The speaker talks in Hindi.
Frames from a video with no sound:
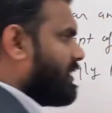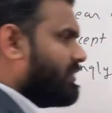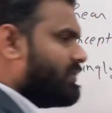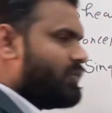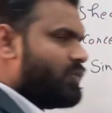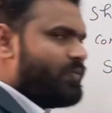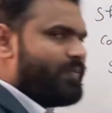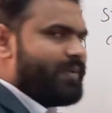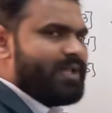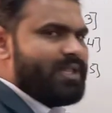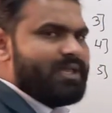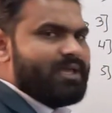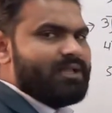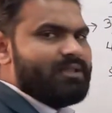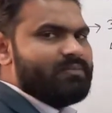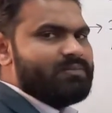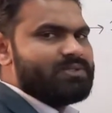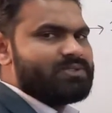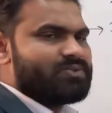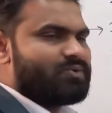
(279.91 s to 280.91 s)

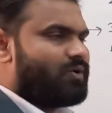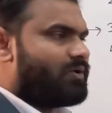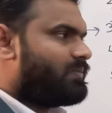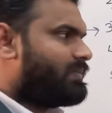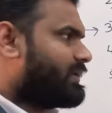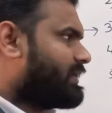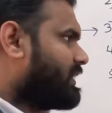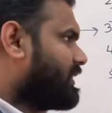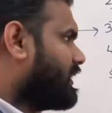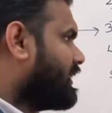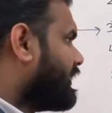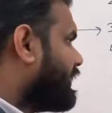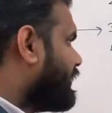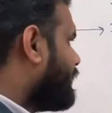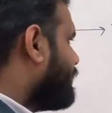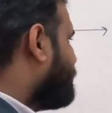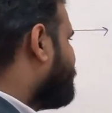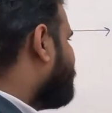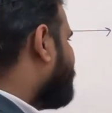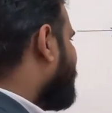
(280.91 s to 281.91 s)
न्यूमेरिकल भी सॉल्व
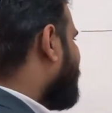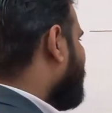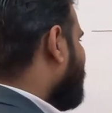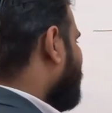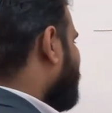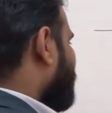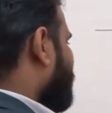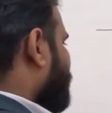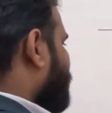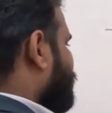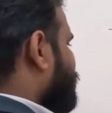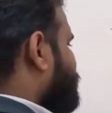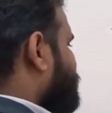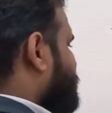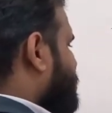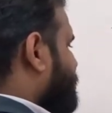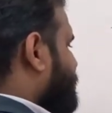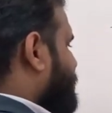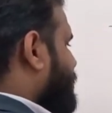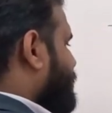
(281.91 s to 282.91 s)
करेंगे
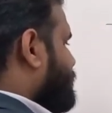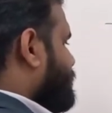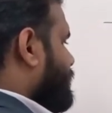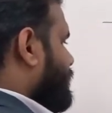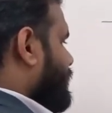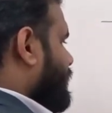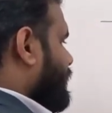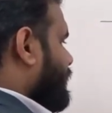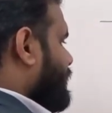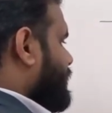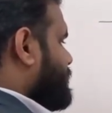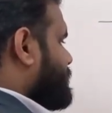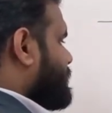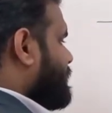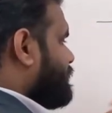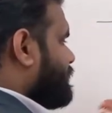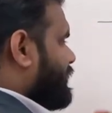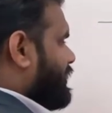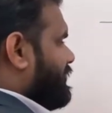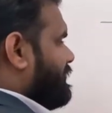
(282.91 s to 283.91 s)
उसके बाद अगले
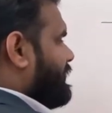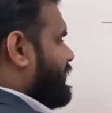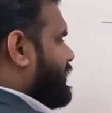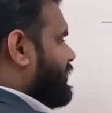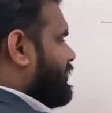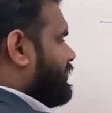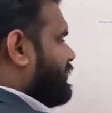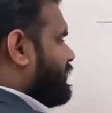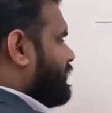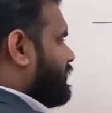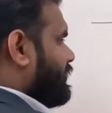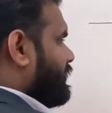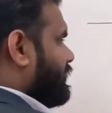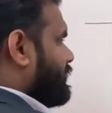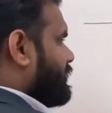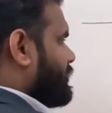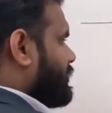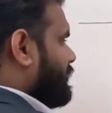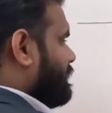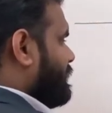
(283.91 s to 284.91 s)
चैप्टर
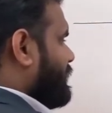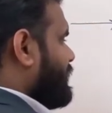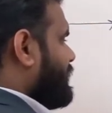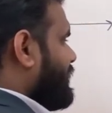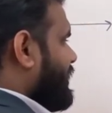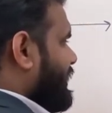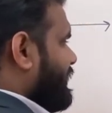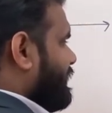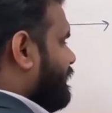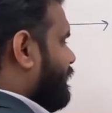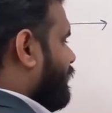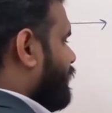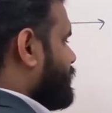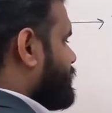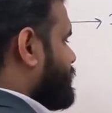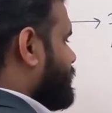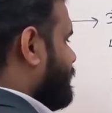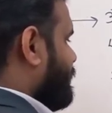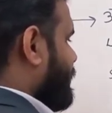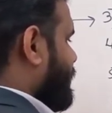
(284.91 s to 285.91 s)
में डबली
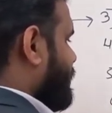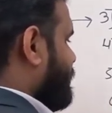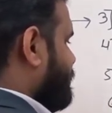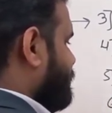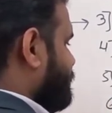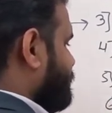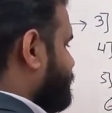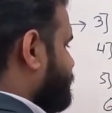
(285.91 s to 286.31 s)
रेनफोर्स्ड बीम